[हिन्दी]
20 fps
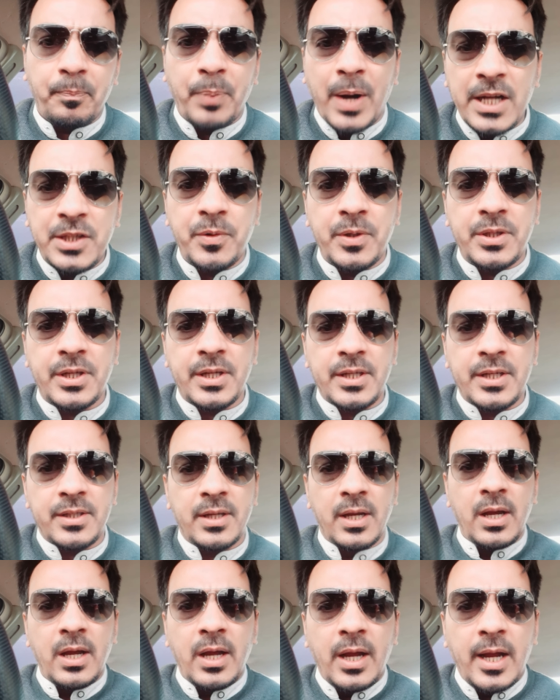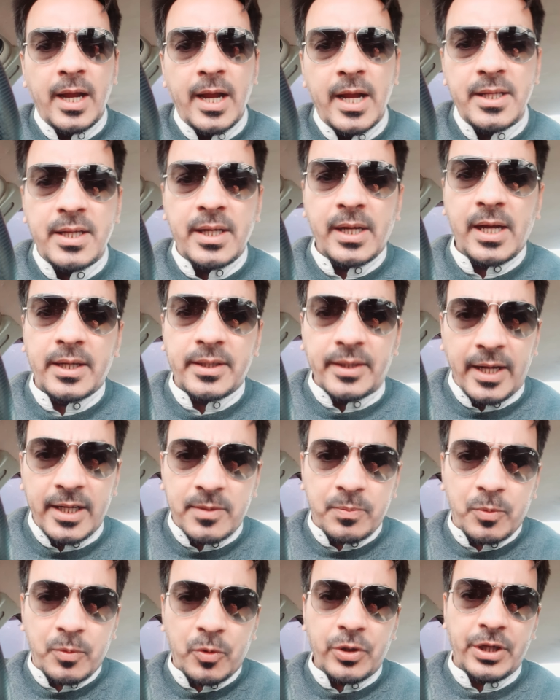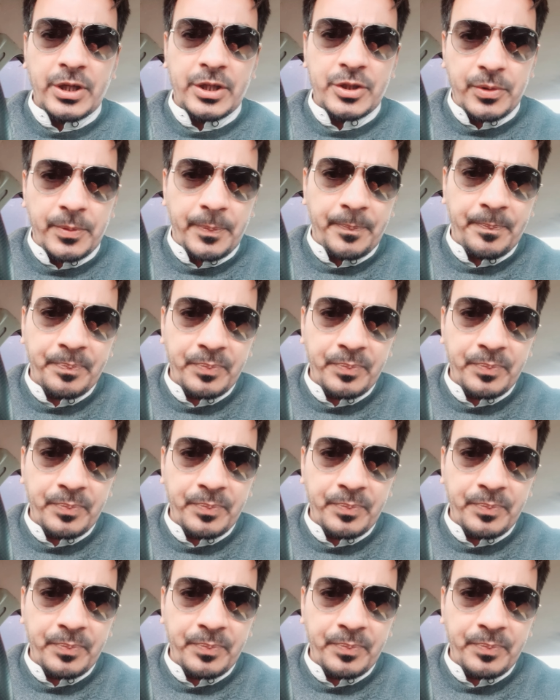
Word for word: पांचवी चीज़ ए जे के टैक्स बोर्ड के जो